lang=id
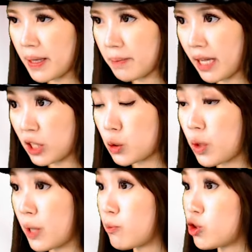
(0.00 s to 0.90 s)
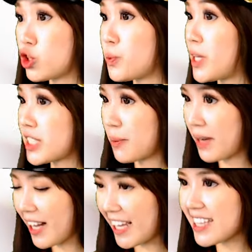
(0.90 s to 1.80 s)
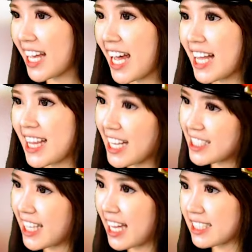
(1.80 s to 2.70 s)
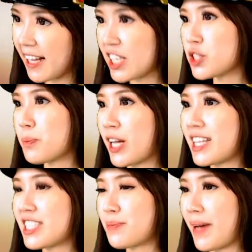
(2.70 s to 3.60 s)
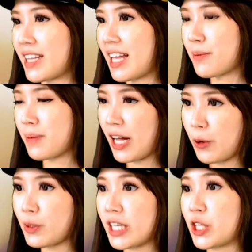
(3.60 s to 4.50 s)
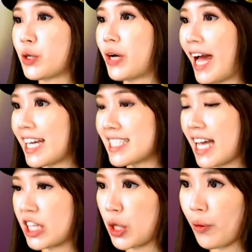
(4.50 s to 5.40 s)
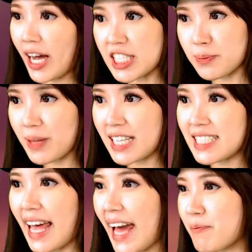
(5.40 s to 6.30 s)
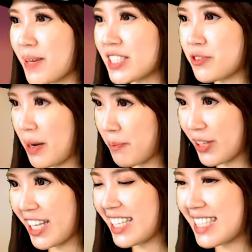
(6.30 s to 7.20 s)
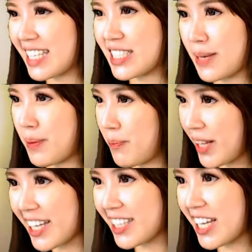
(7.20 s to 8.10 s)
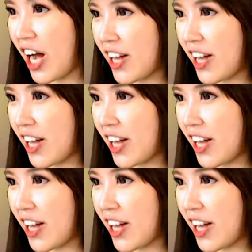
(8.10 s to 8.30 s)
Maret 2017 kemarin, Let's Get Rich merilis pendan baru yaitu S atau S Plus Happy Trampoline dan Sub Ability